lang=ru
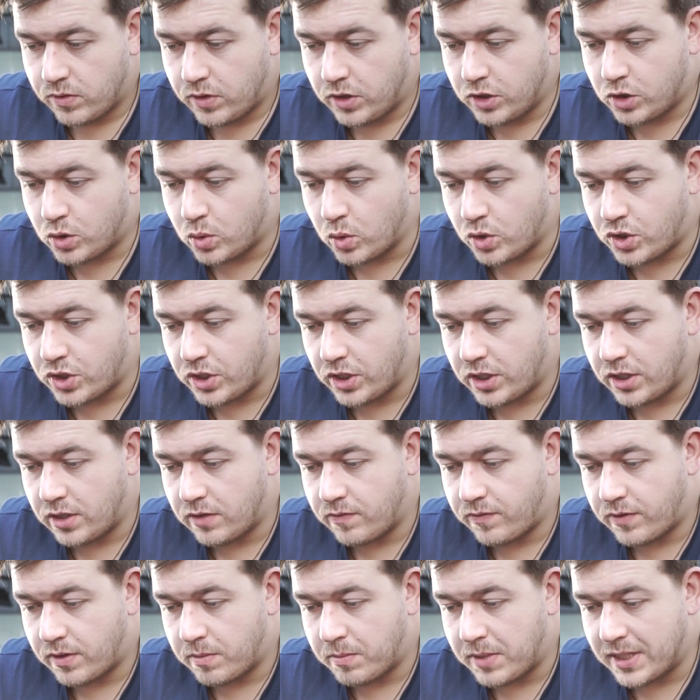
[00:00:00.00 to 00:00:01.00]
источники
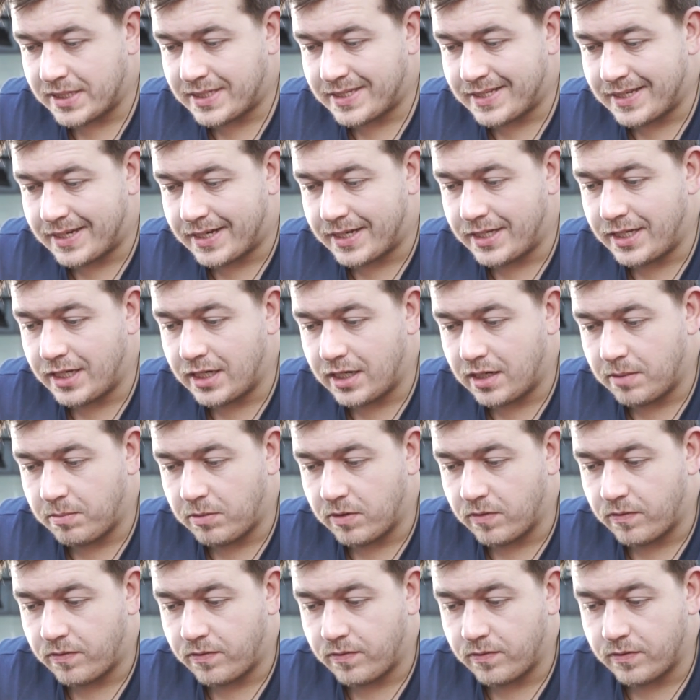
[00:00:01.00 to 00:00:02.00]
информации
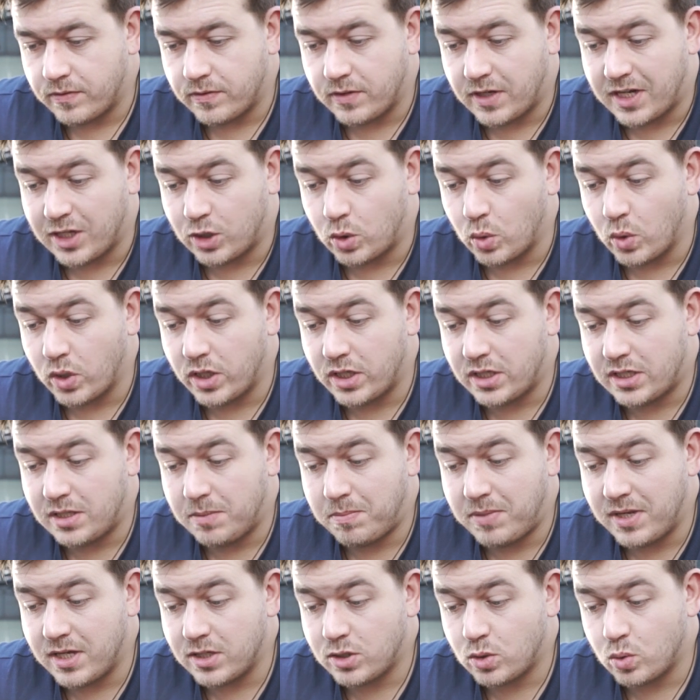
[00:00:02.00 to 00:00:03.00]
книгами, которые
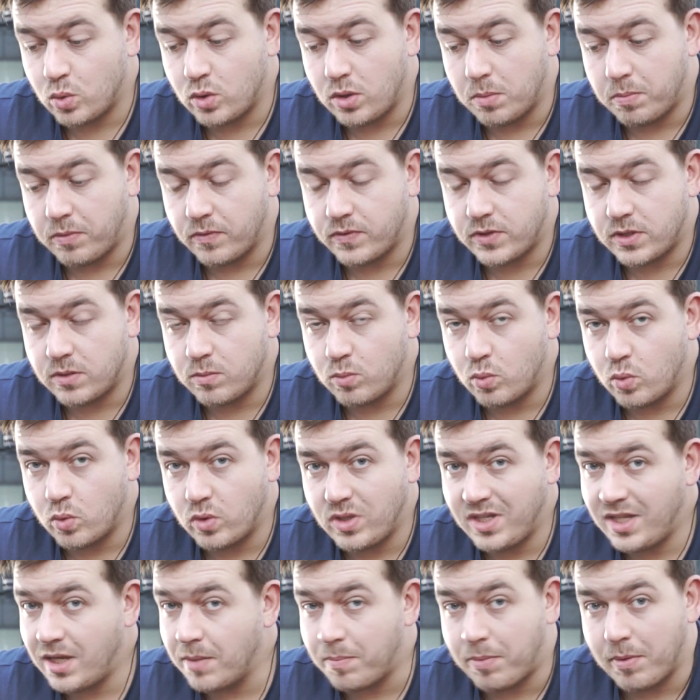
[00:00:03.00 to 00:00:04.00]
тебе, судя по всему,
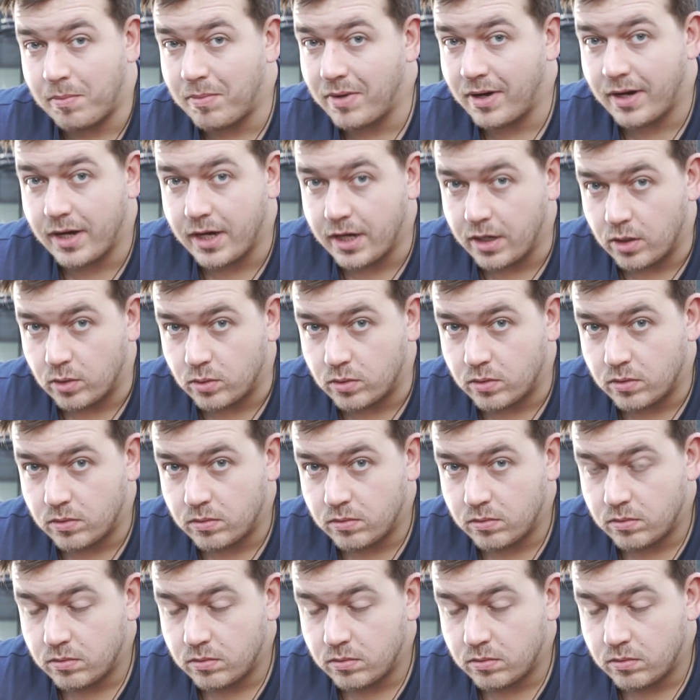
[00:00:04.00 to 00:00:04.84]
не помогают.